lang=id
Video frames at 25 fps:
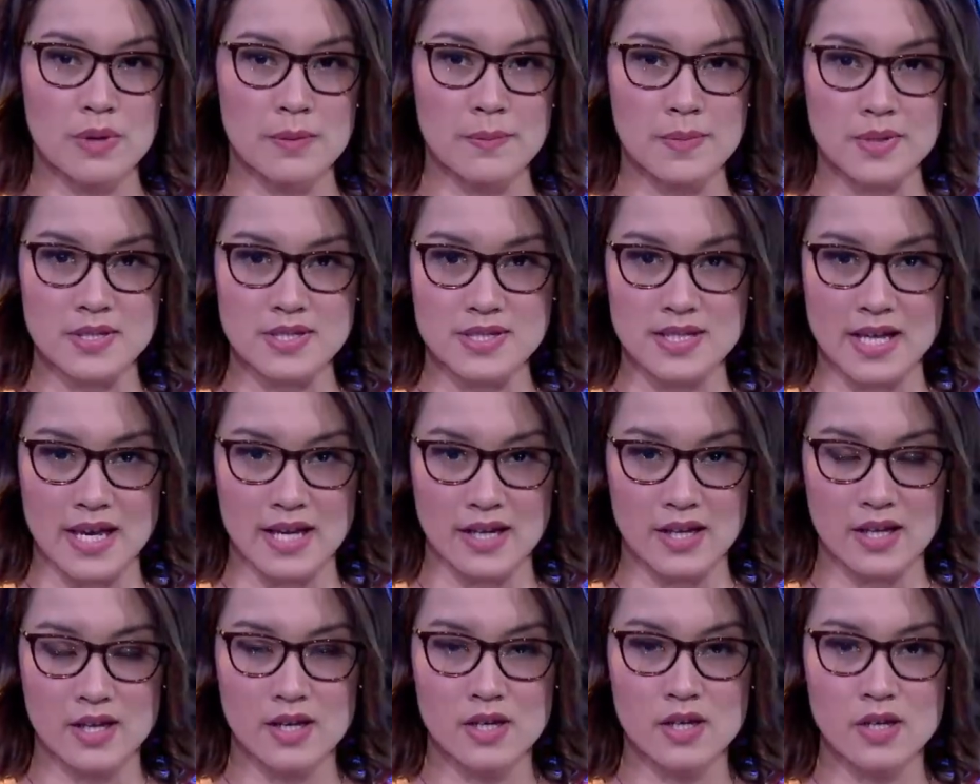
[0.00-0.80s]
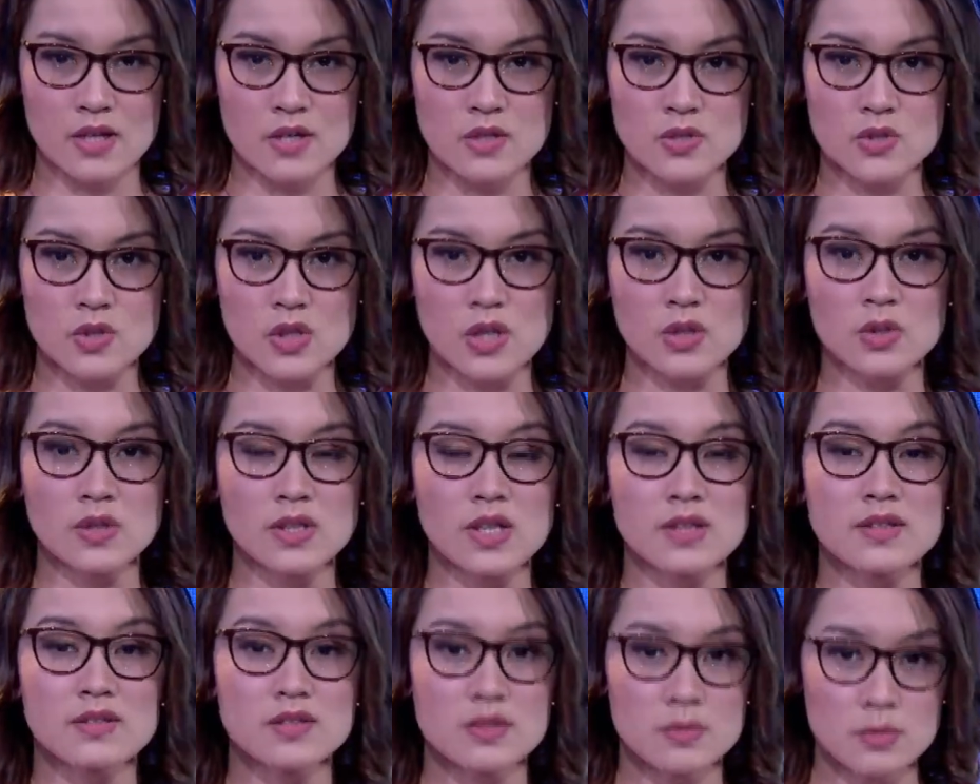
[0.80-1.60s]
persen. Surat
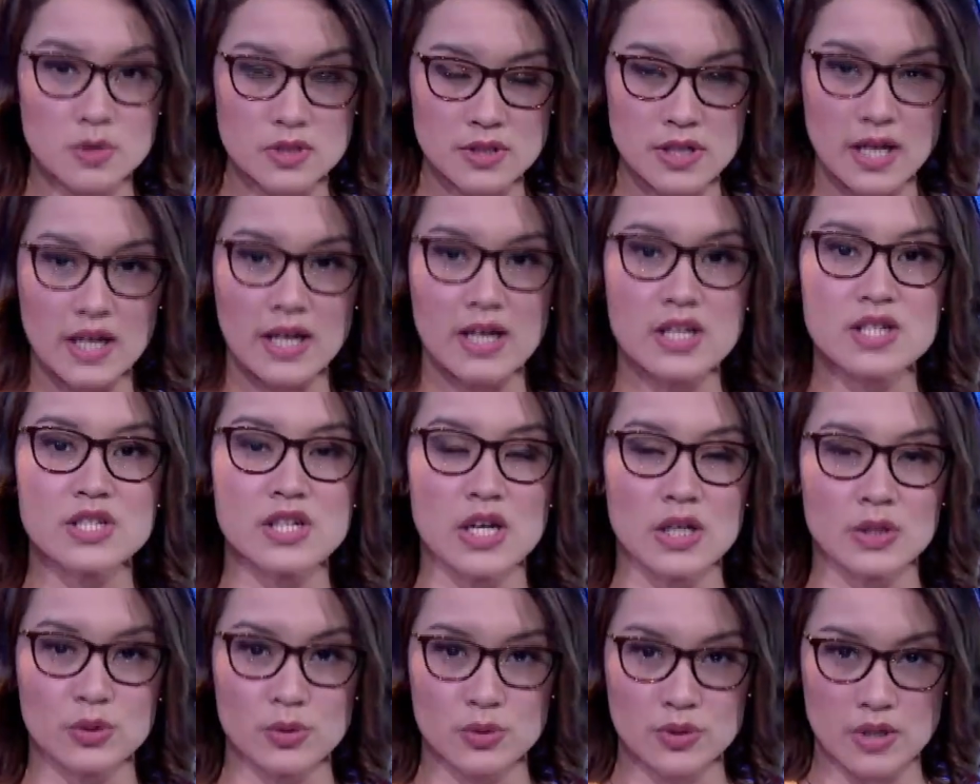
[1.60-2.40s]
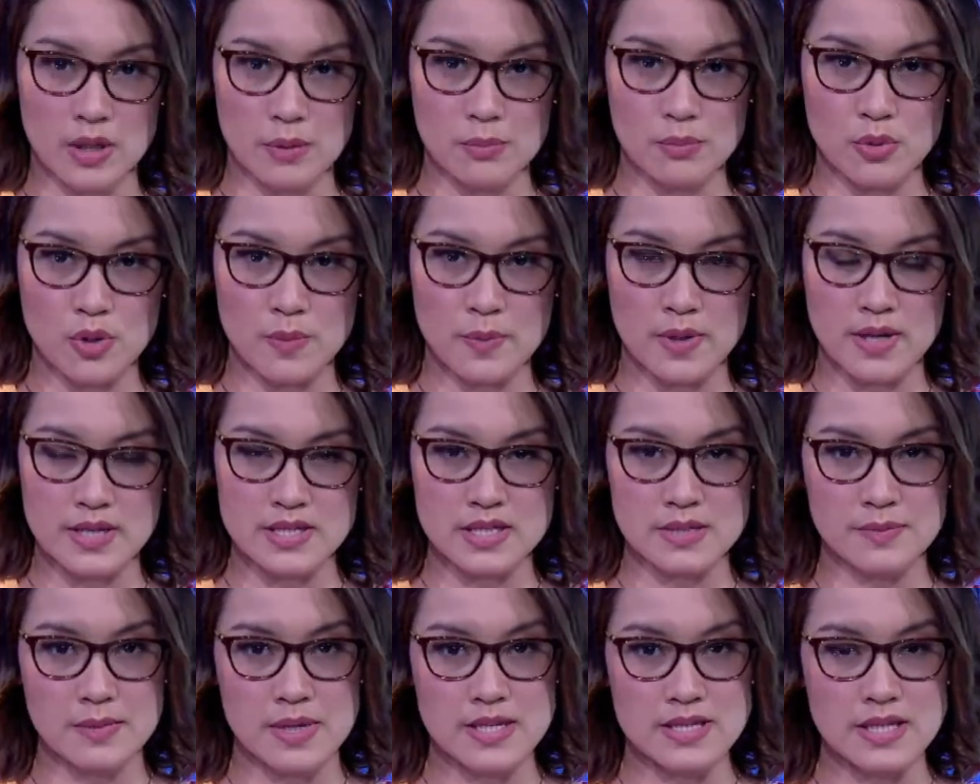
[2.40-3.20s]
utang tersebut akan jatuh tempo
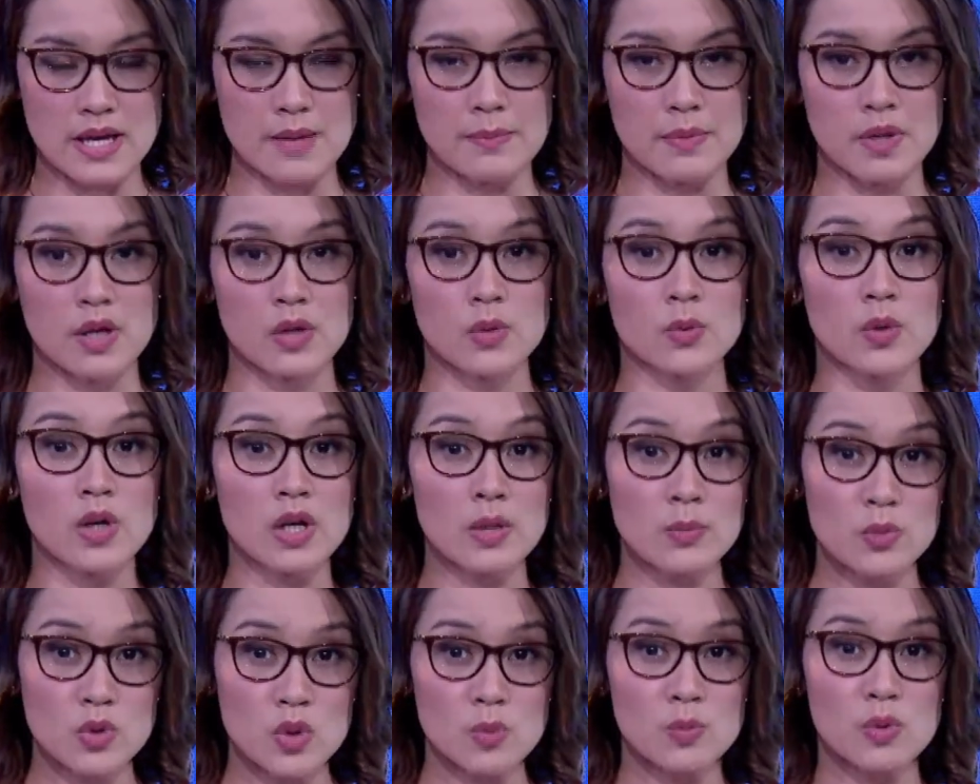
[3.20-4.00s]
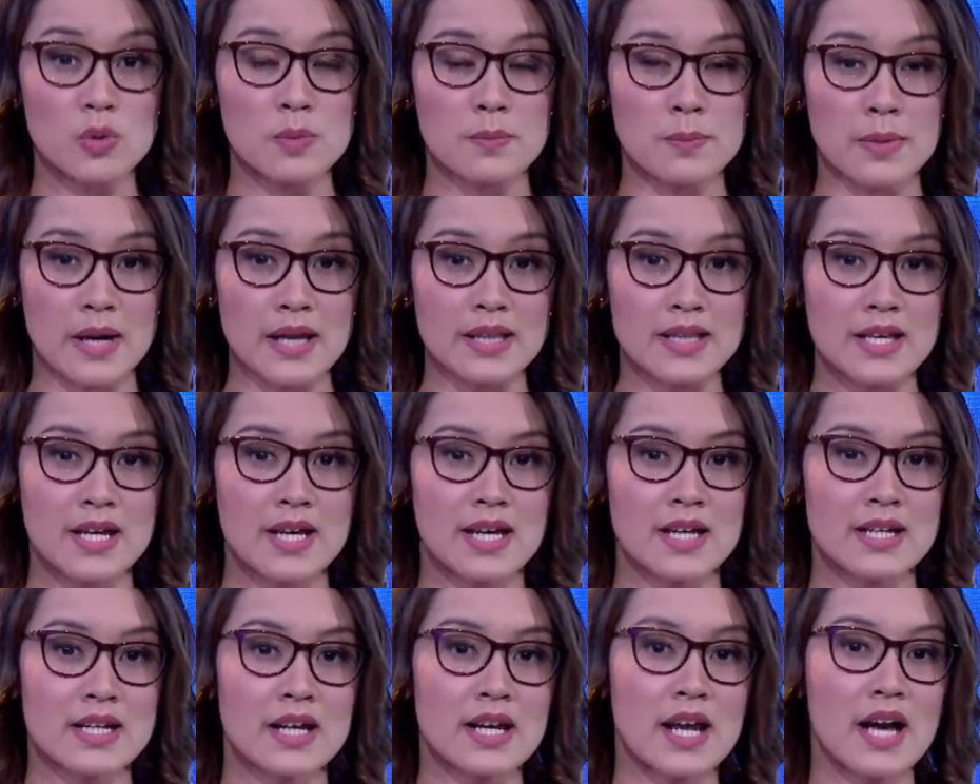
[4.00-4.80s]
pada 11 April
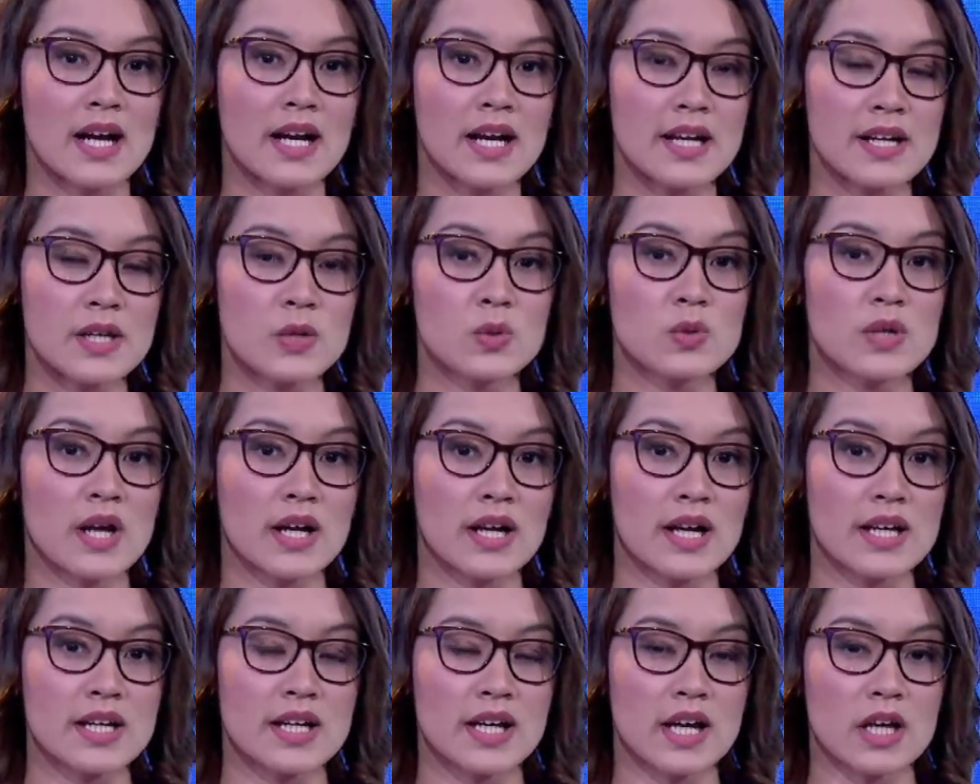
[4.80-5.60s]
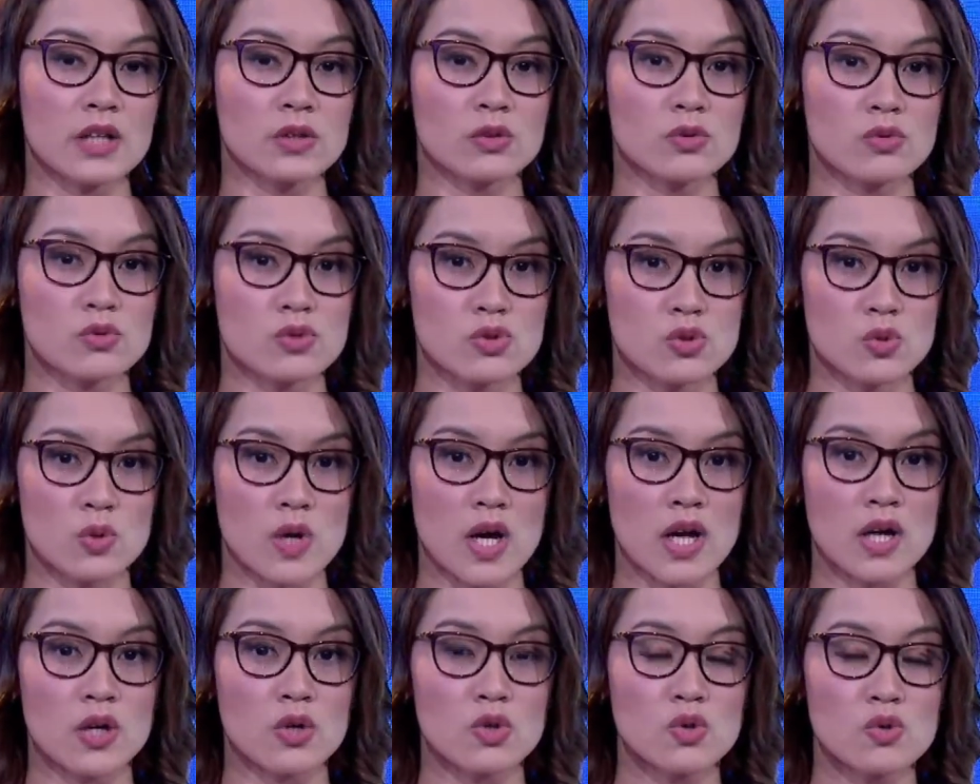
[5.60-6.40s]
2024 dan akan digunakan dengan
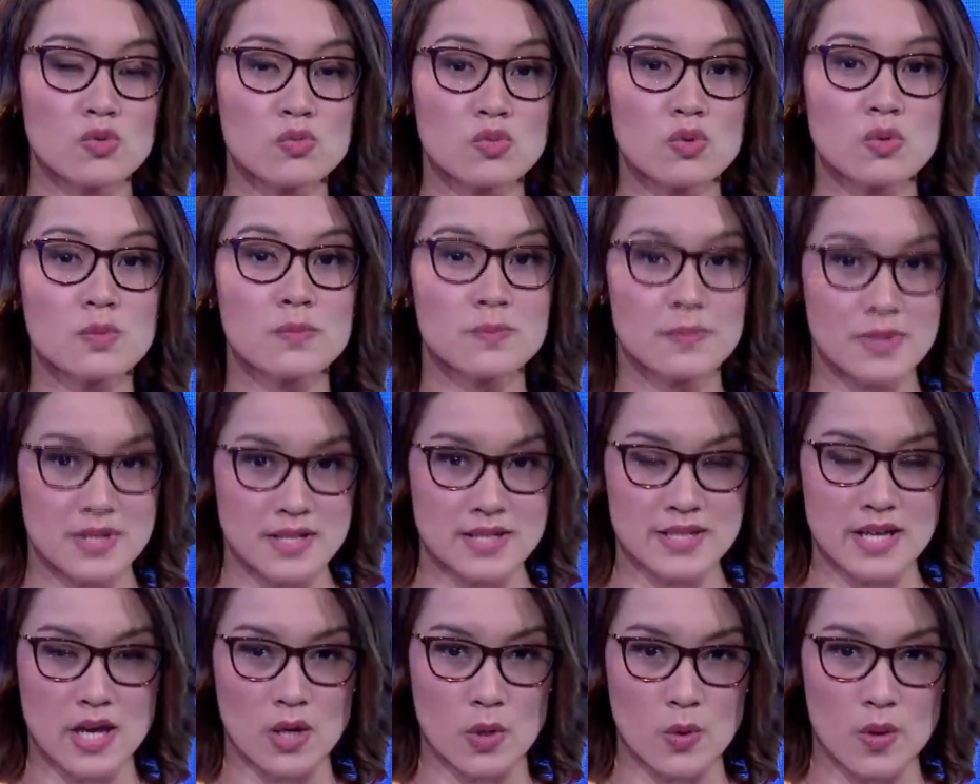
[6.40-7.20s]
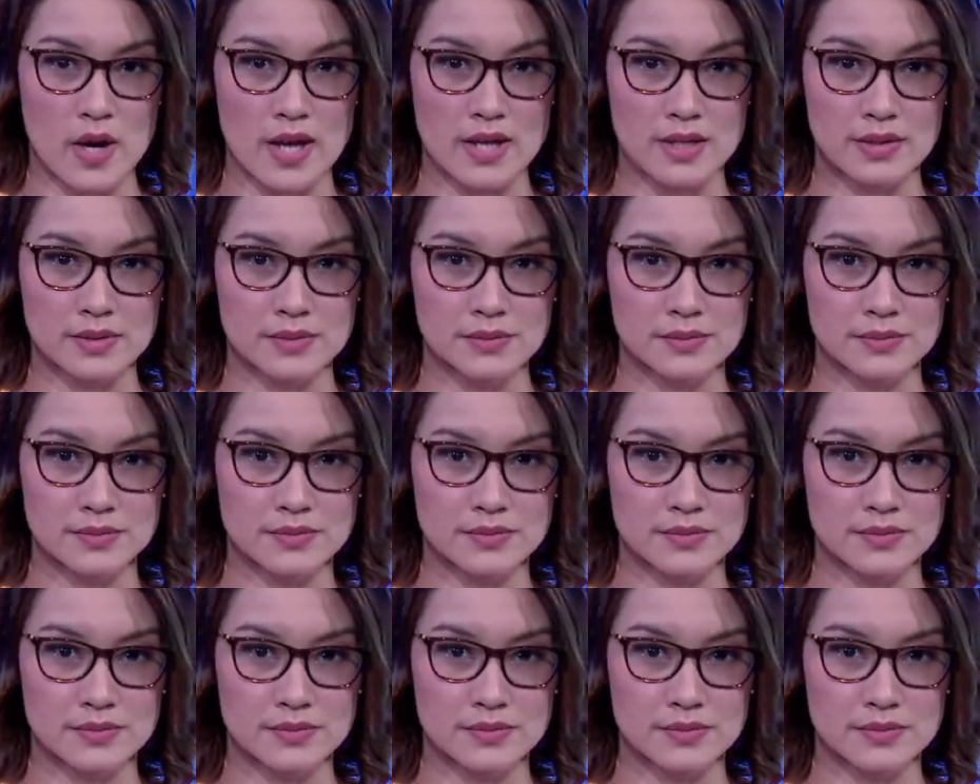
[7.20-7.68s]
tujuan umum perseroan.